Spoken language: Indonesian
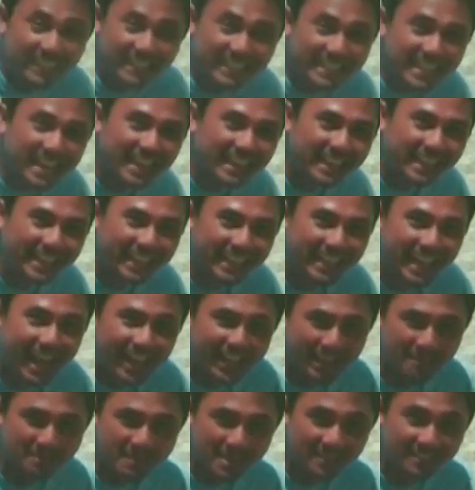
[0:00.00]
Dia
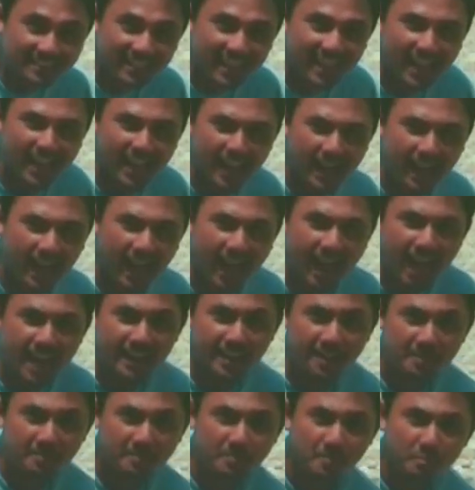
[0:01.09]
nih ayamnya sekarang.
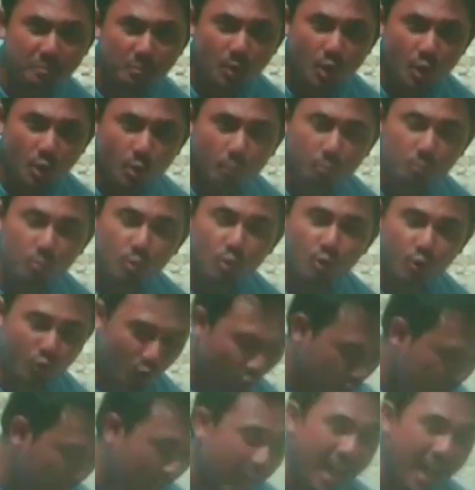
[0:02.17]
Ayam bungkus